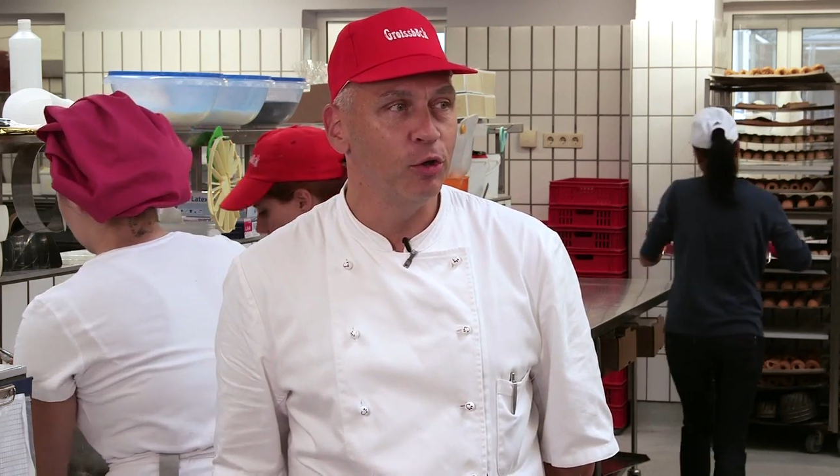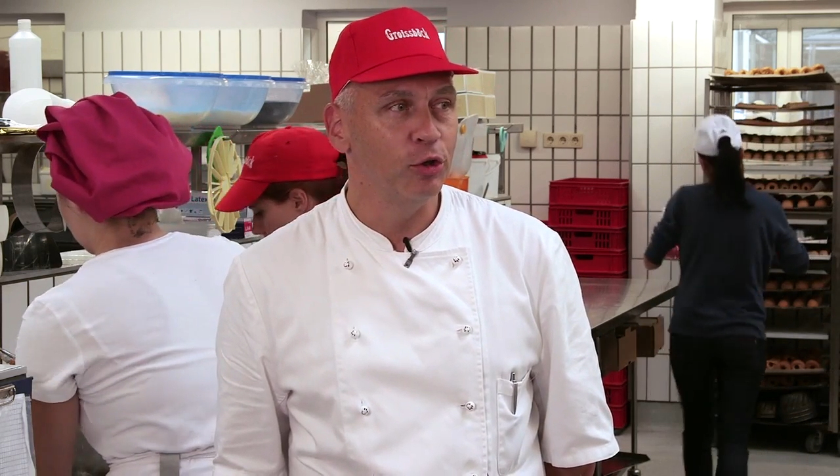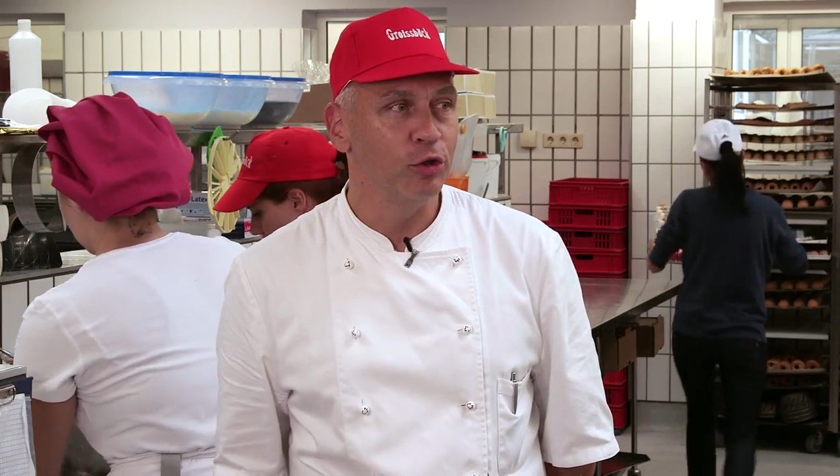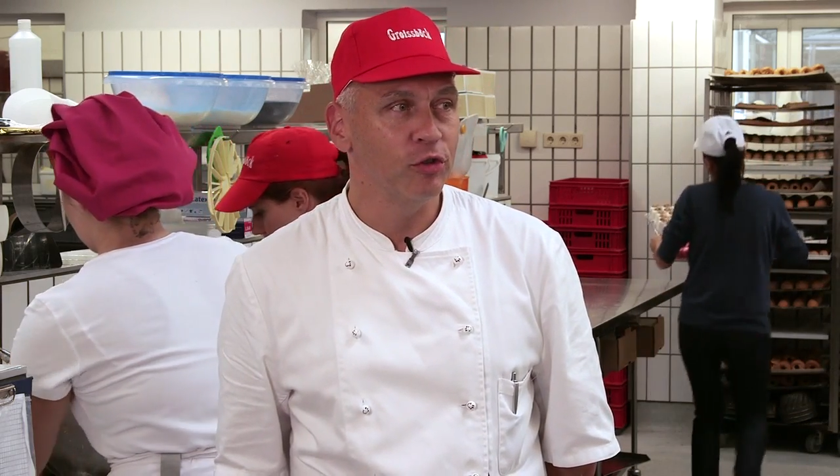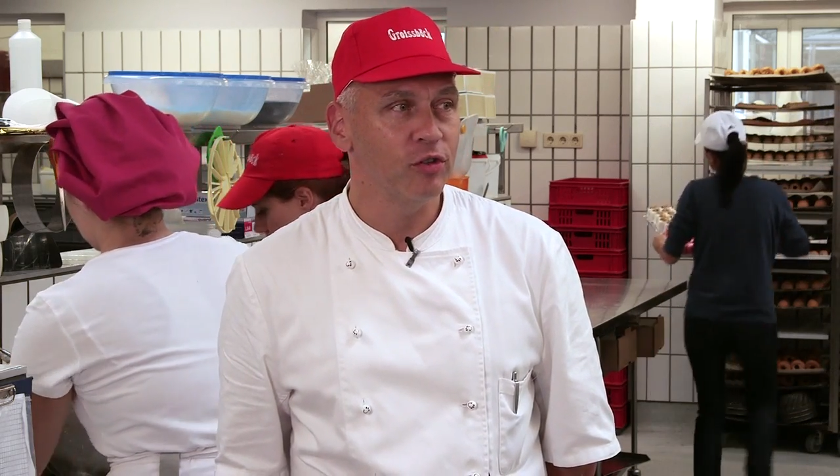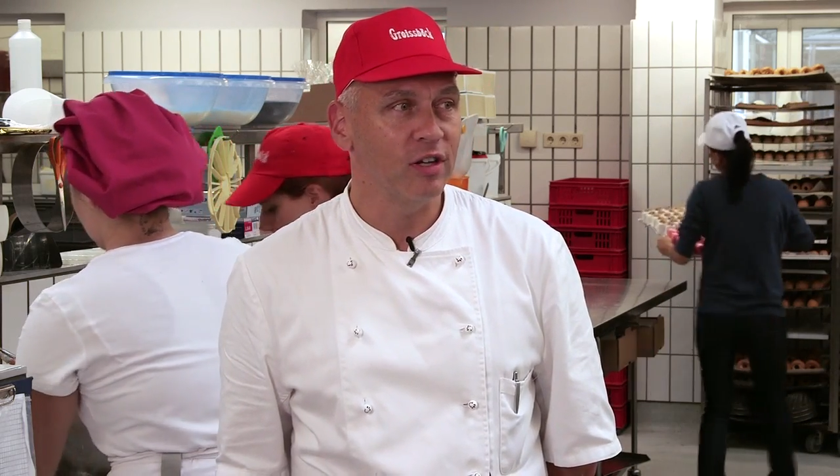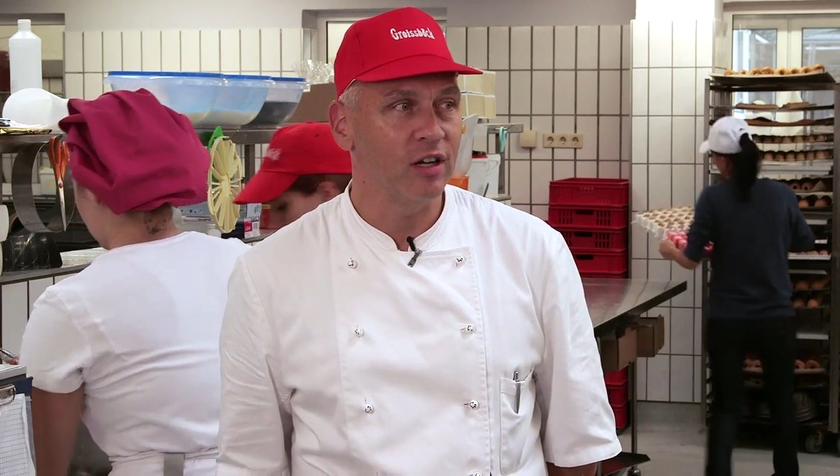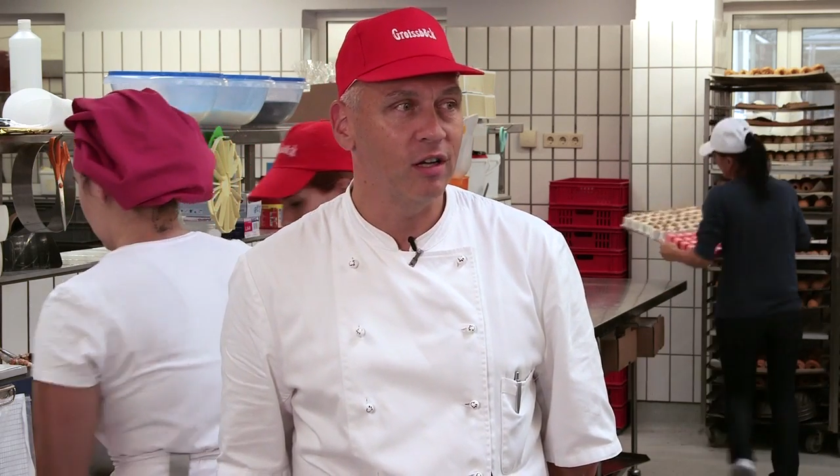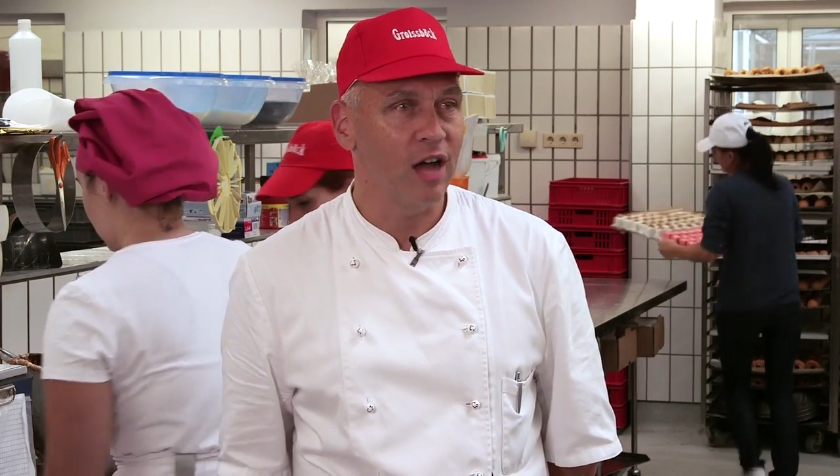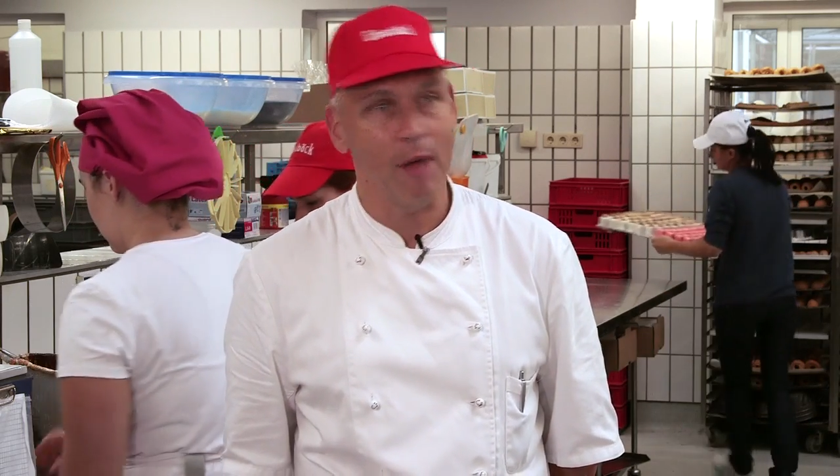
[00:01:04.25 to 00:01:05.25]
und
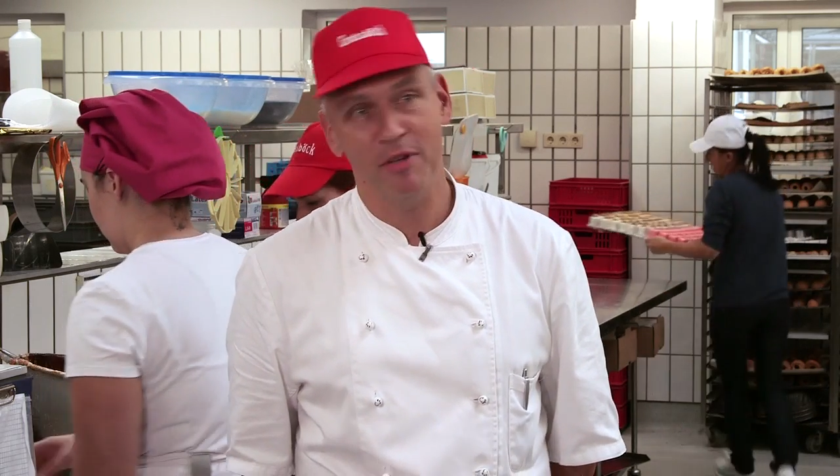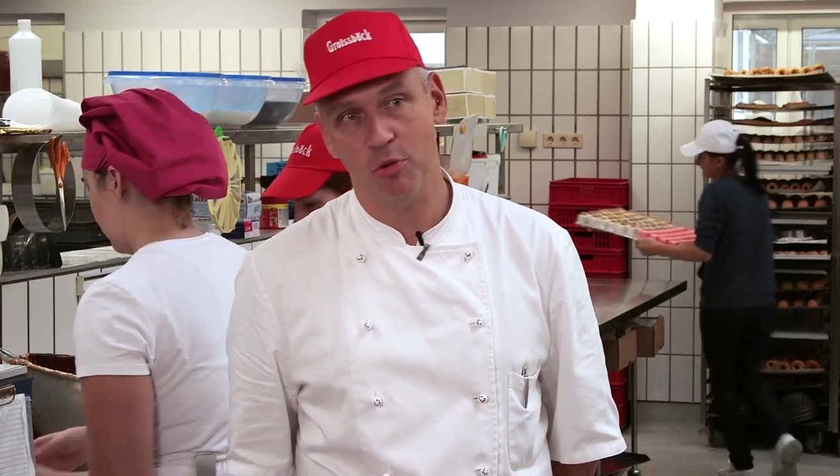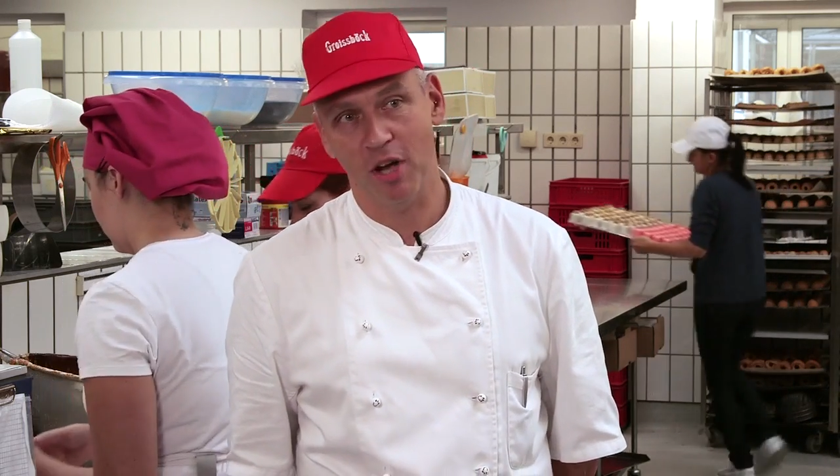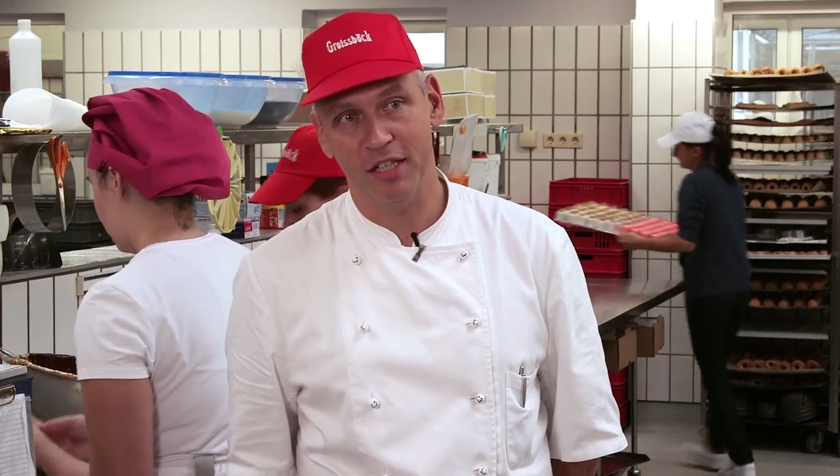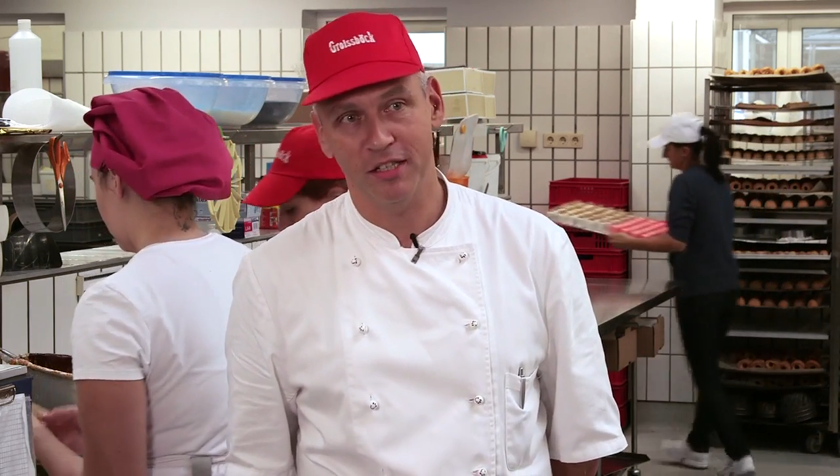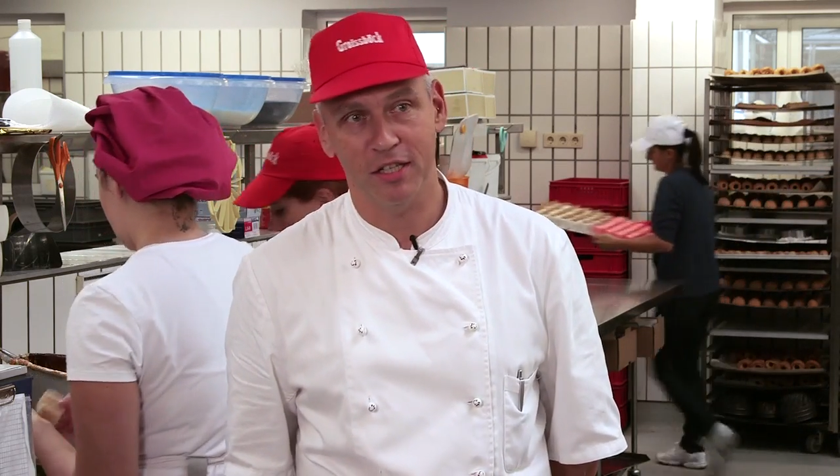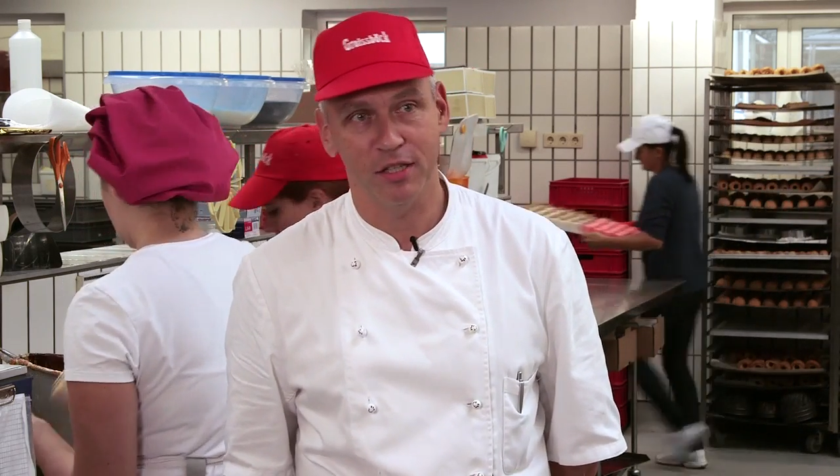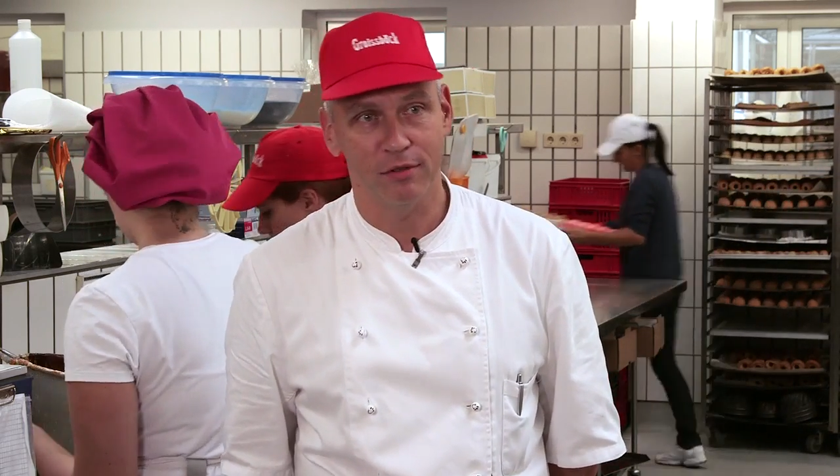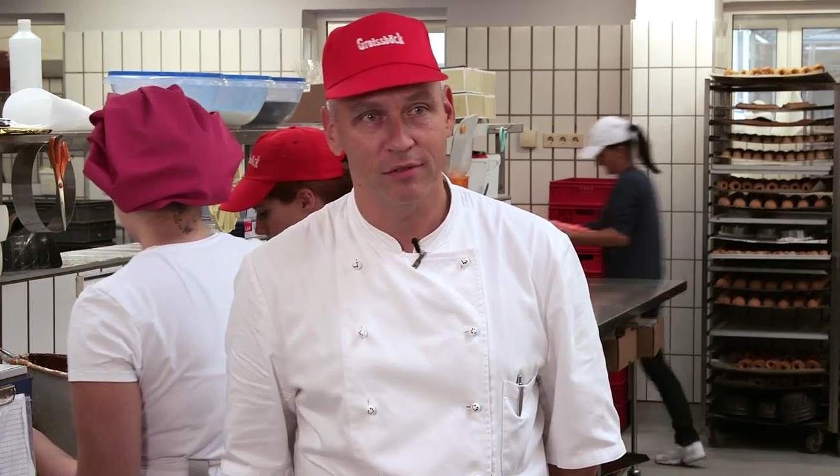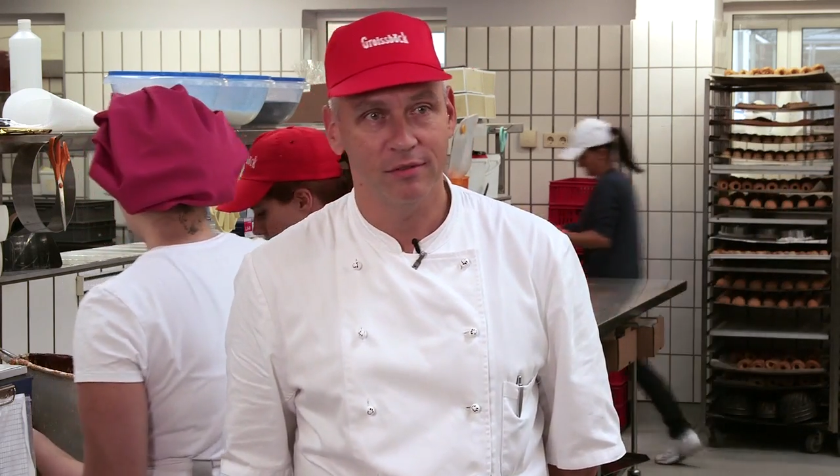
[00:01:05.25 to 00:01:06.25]
äh, Arbeitsorganisation.